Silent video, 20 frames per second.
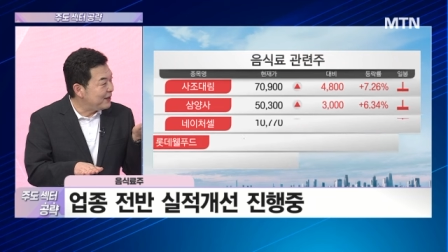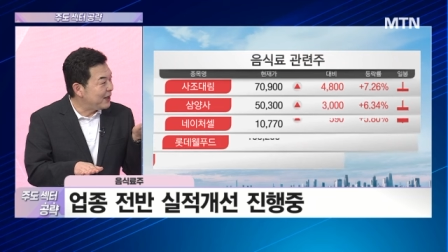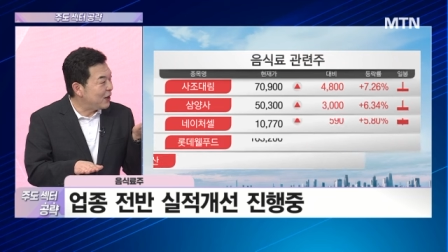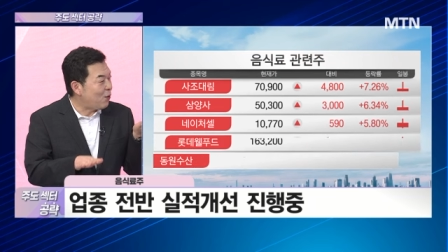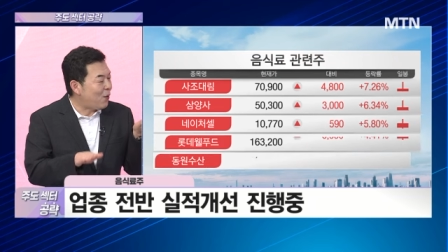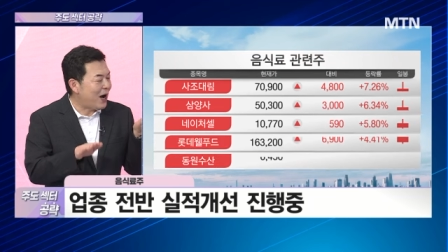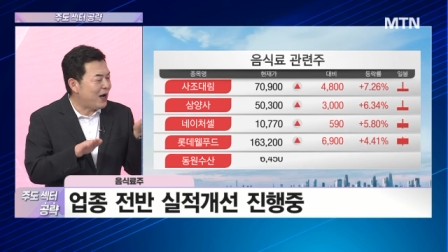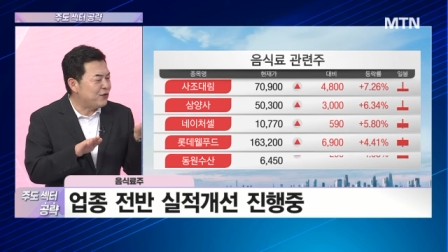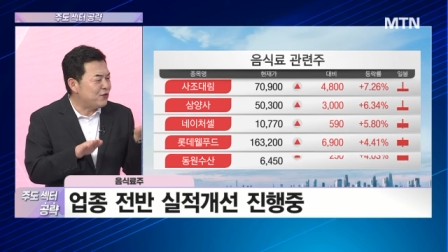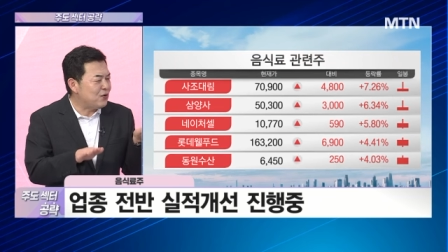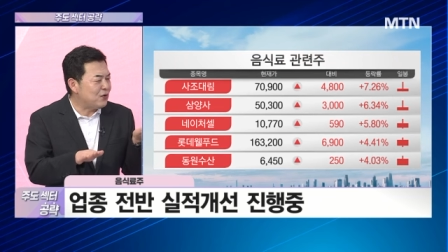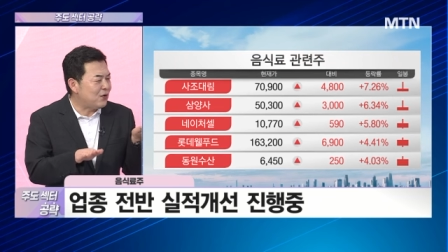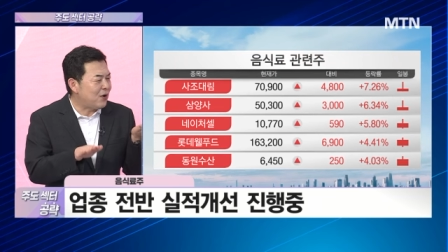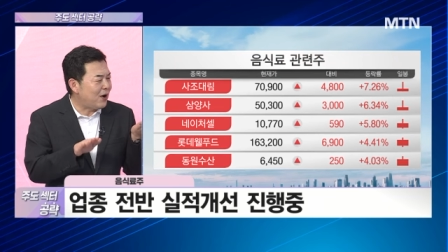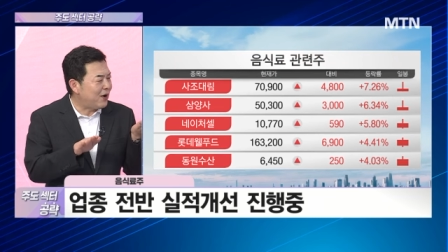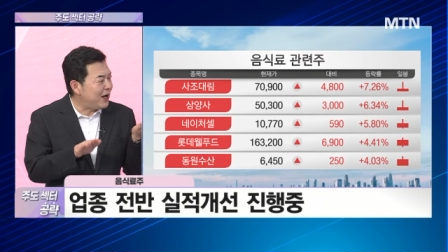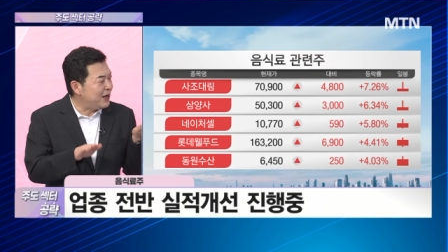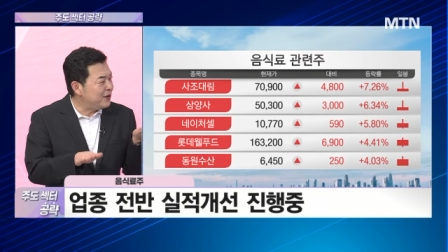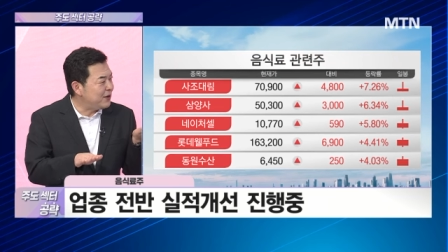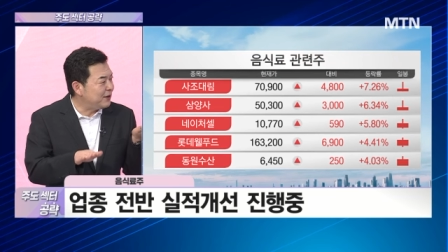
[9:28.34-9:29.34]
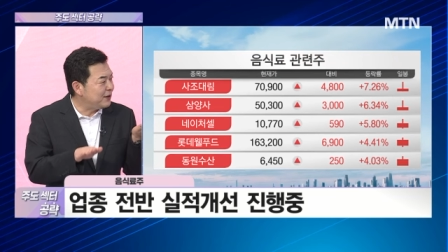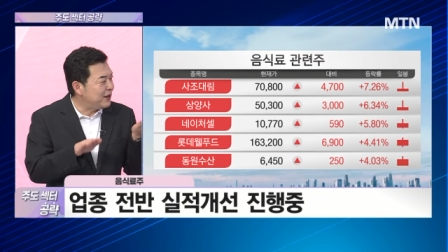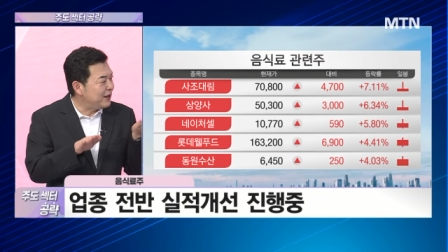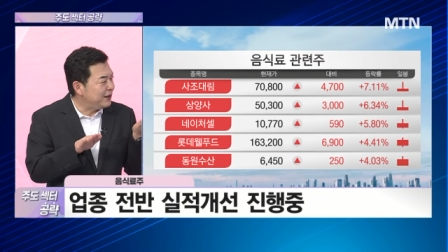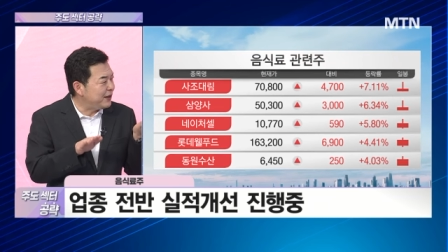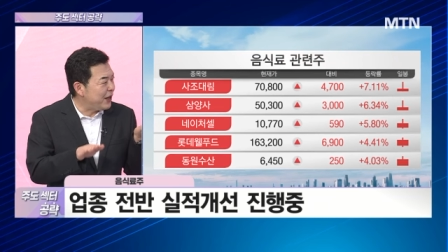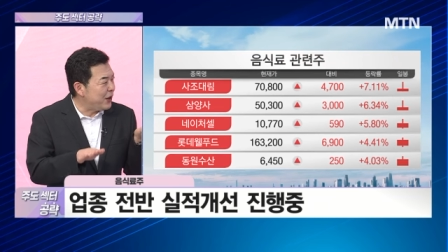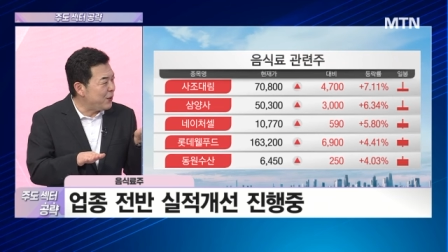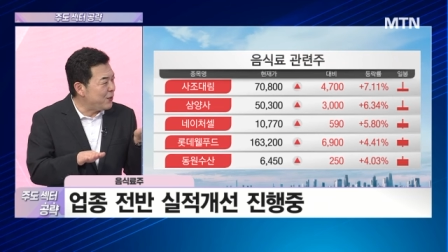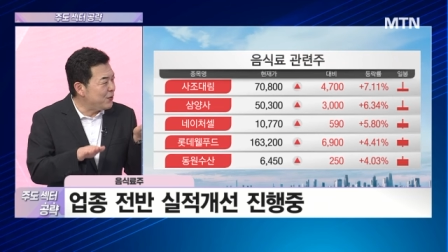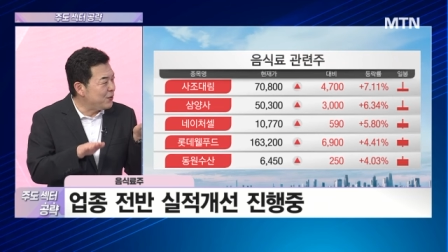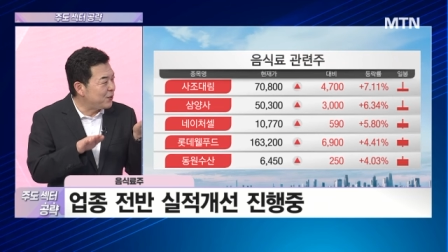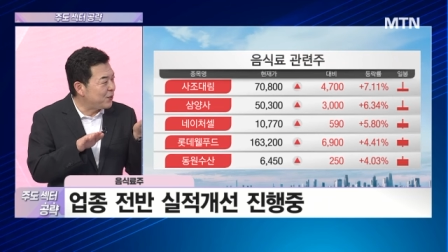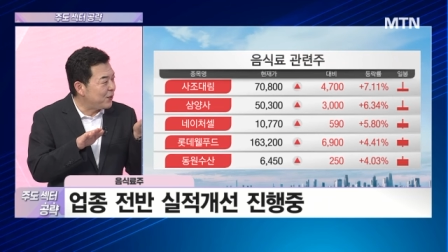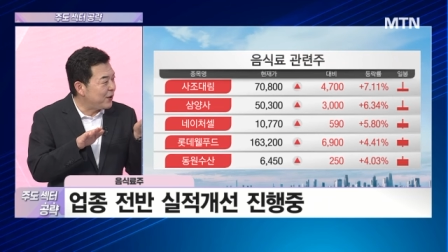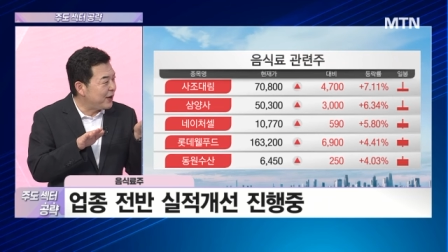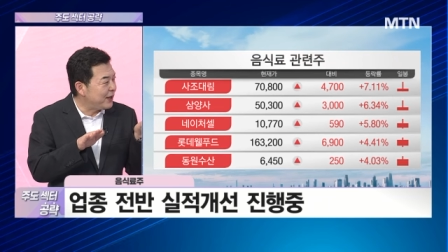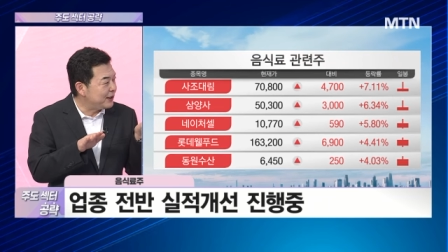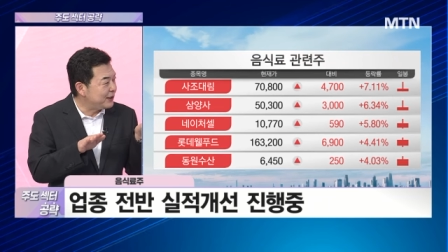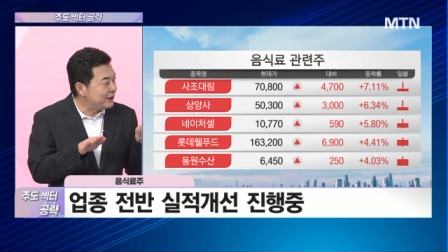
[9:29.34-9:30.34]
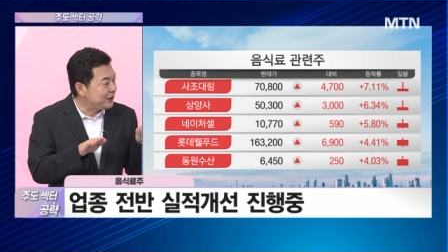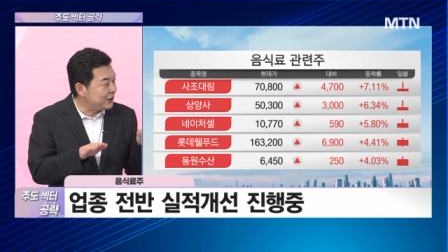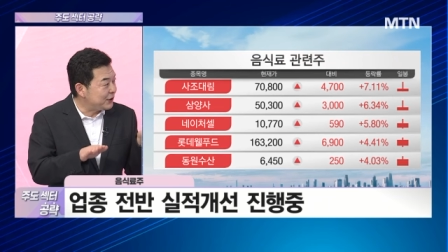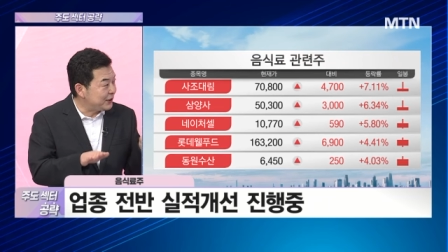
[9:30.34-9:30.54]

이게 환율과 관련된 내용으로의